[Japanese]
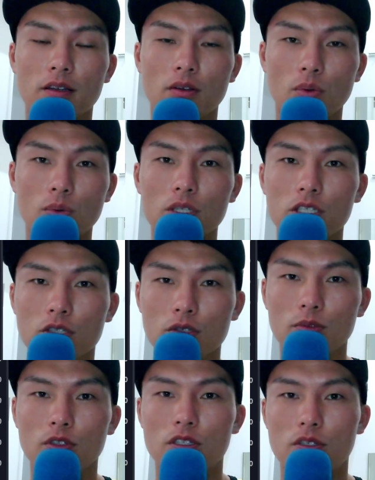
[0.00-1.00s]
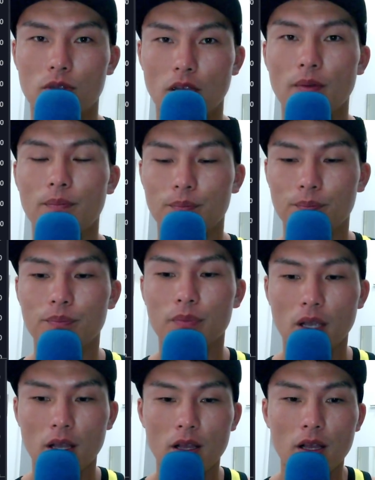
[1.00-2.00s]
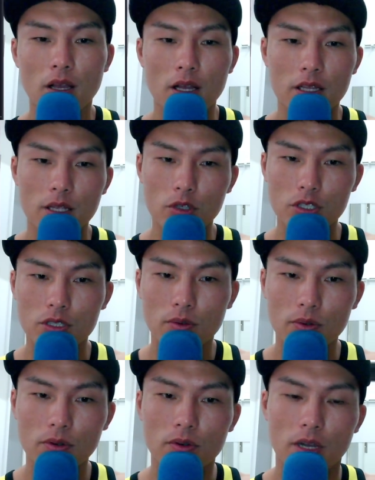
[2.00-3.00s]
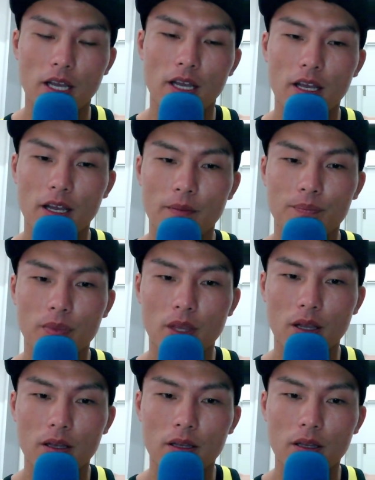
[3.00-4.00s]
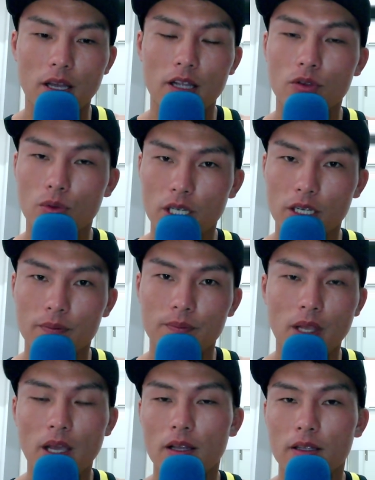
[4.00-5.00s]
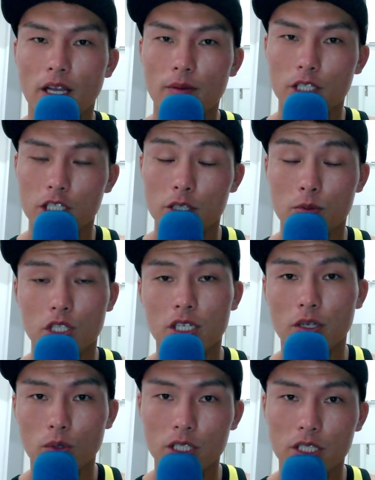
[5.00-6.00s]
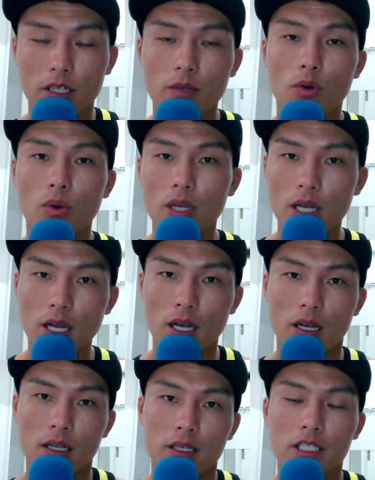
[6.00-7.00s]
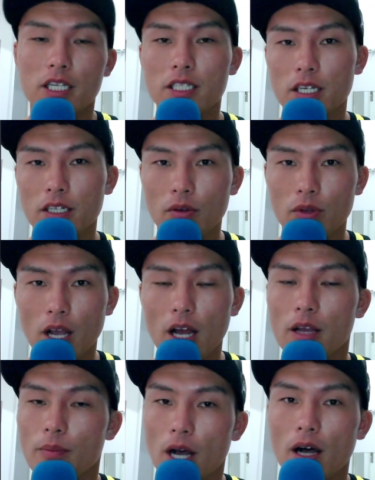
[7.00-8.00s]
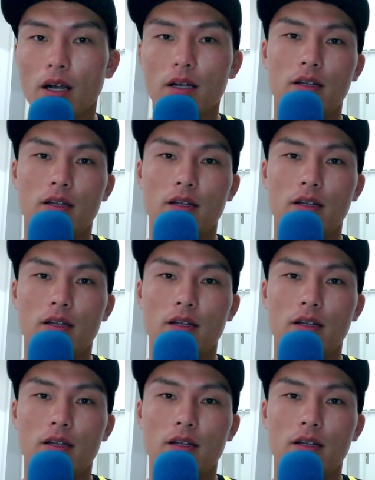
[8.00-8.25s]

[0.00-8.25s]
ここで十分ですよね。うん、で、もしこの、えー、エントリー、ね、ダイバージェンスもしっかり起きてた、でもこれが否定されたのであれば、